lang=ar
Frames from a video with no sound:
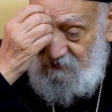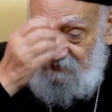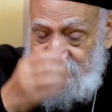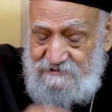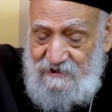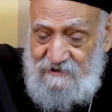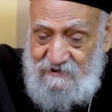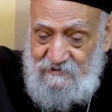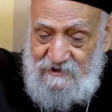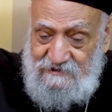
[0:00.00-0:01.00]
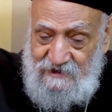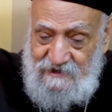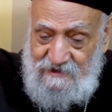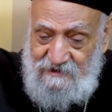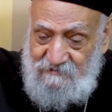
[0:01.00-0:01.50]
ومتذكر
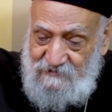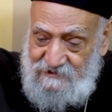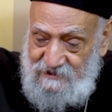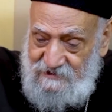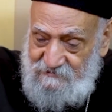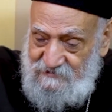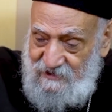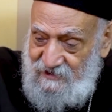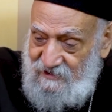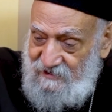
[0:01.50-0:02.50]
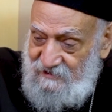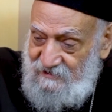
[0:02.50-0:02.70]
وقتها لما ترجمتها